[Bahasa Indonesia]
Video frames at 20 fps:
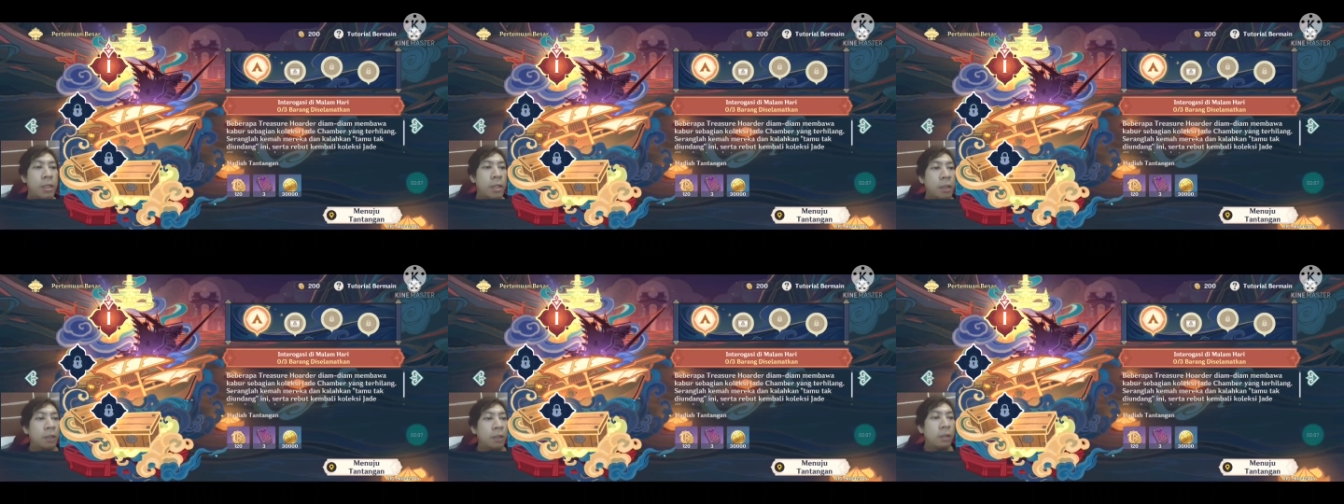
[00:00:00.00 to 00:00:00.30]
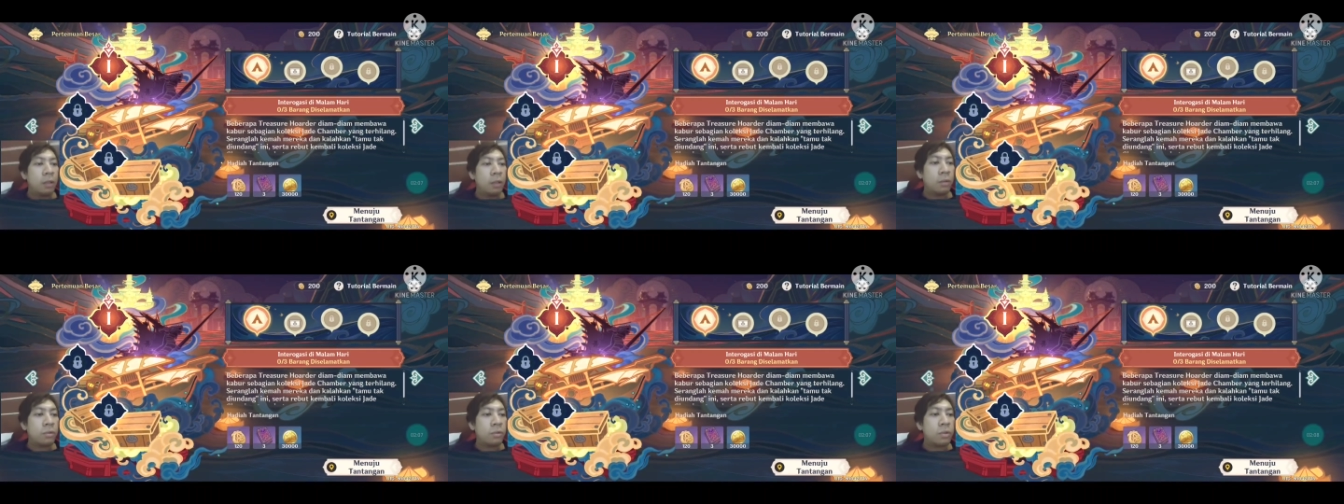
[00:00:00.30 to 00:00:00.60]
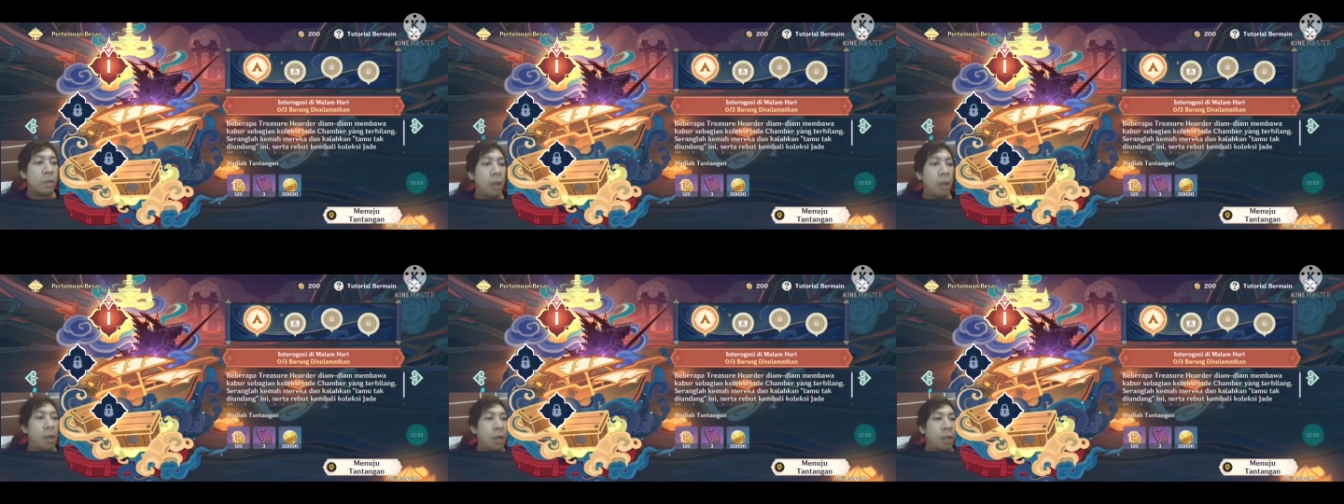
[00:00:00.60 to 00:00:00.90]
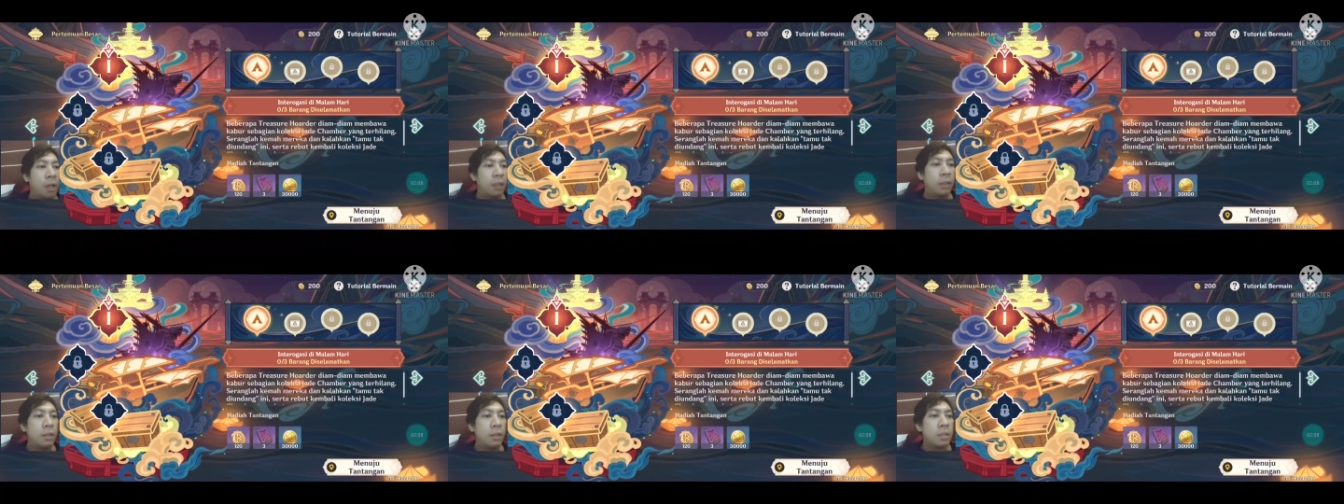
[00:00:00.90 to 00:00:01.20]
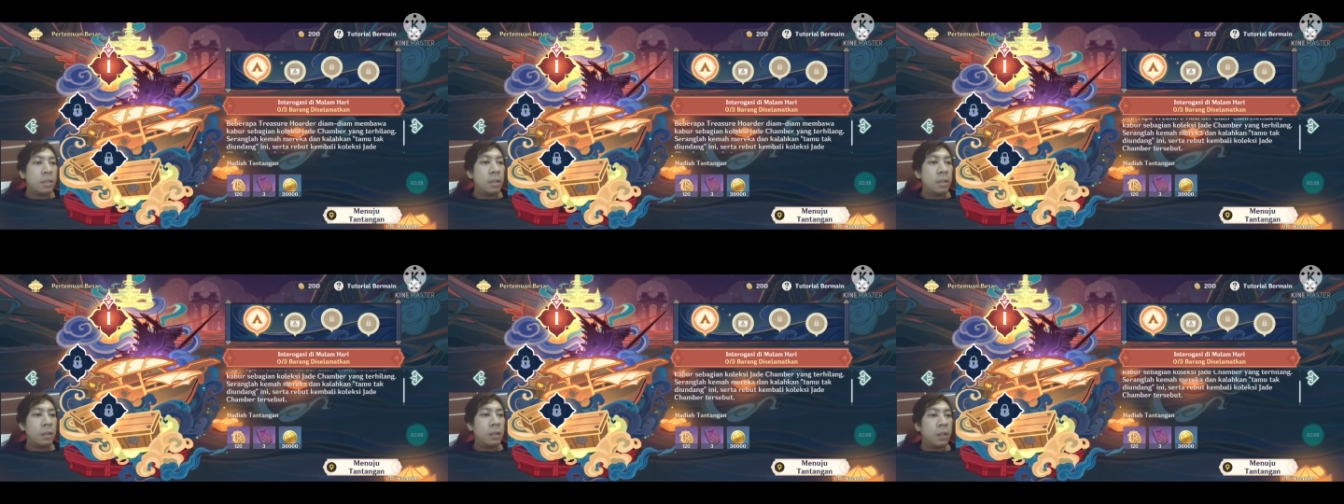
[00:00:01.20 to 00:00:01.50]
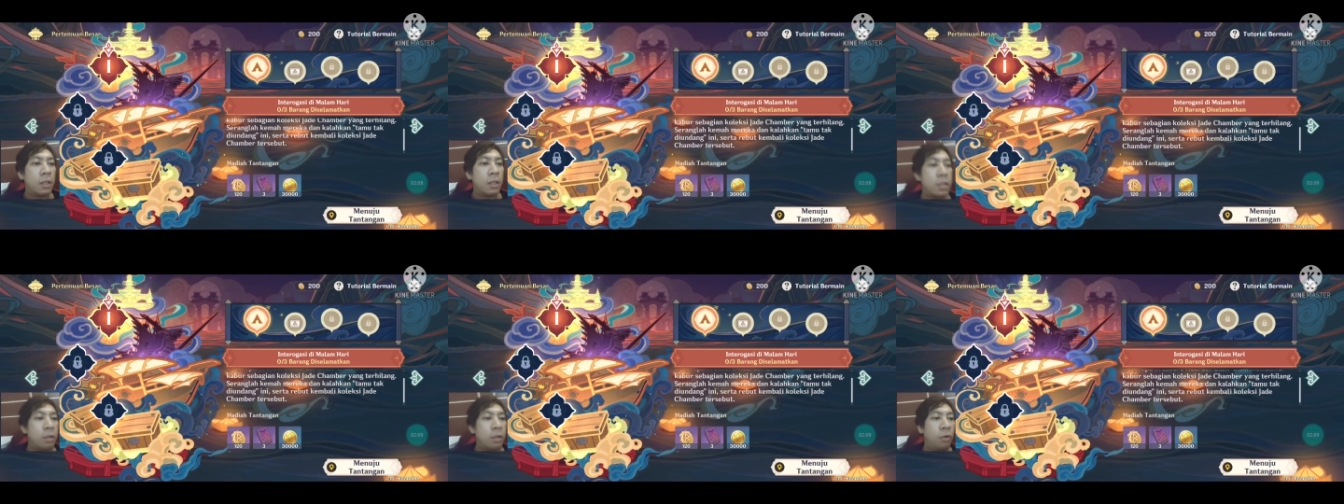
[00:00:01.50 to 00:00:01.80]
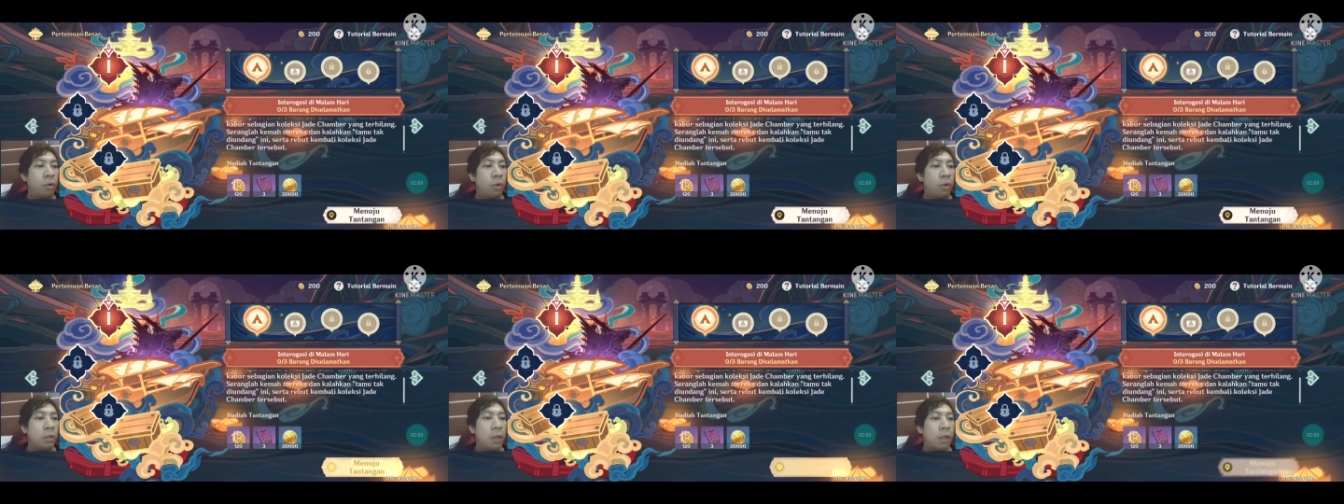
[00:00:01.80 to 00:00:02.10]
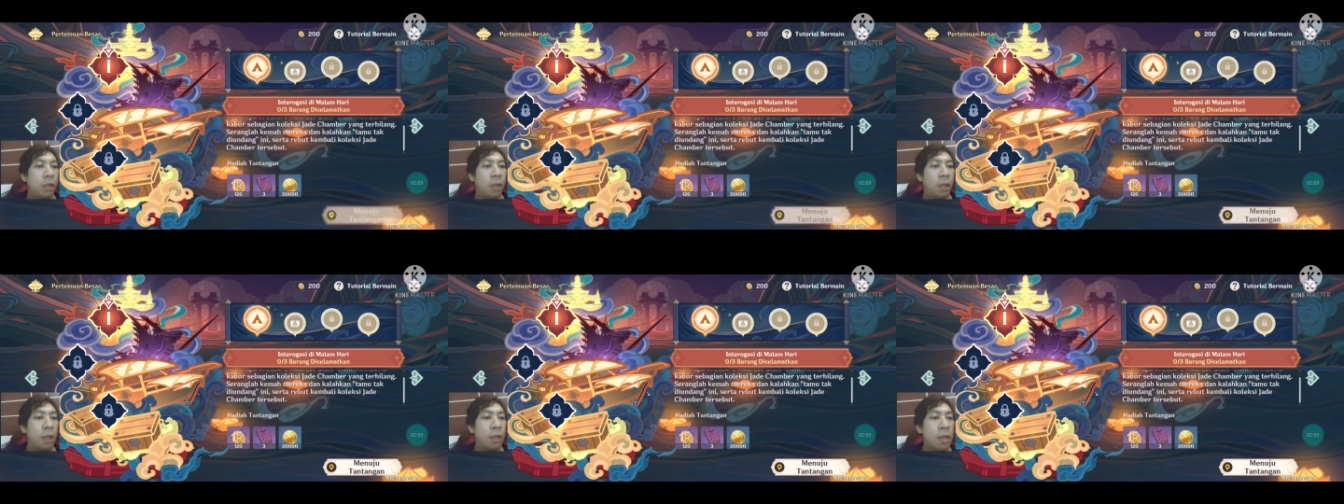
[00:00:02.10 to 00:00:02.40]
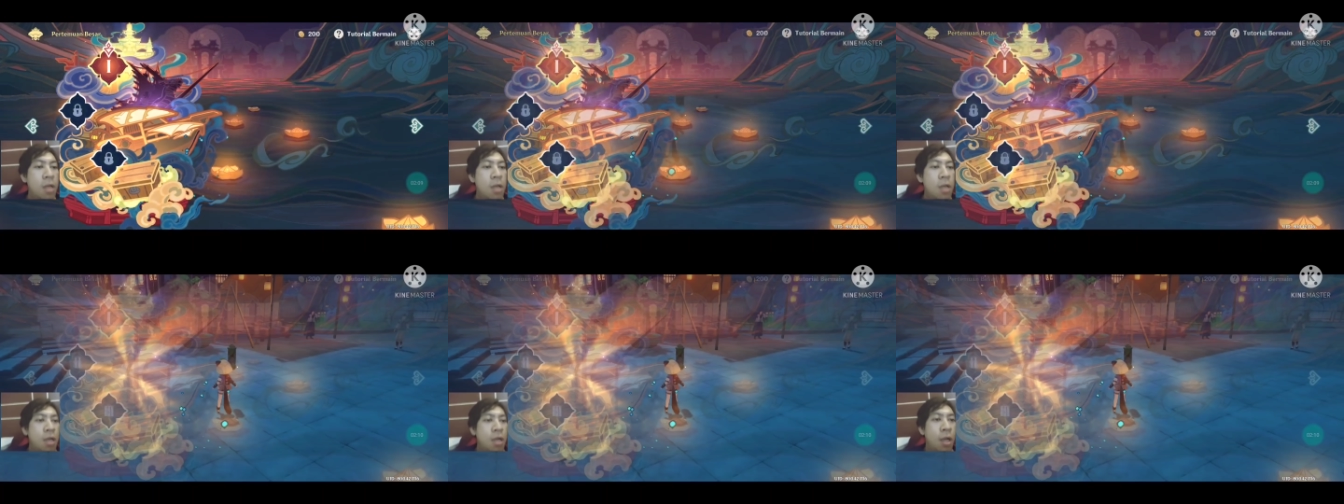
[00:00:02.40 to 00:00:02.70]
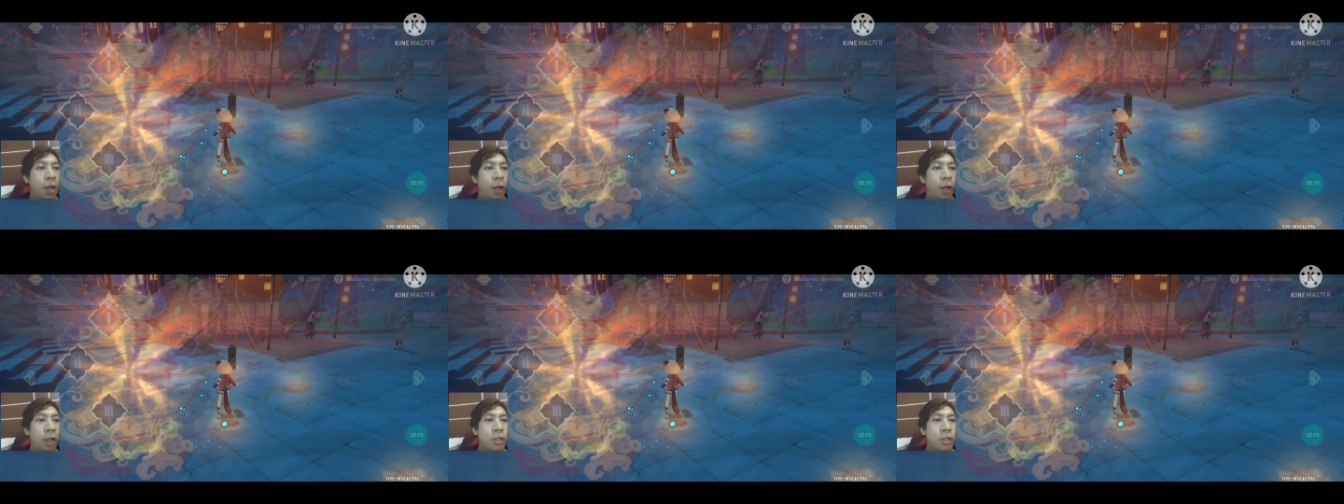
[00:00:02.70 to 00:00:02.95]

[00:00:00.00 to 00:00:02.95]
di sini kita harus kalahkan ini sih treasure hoarder ya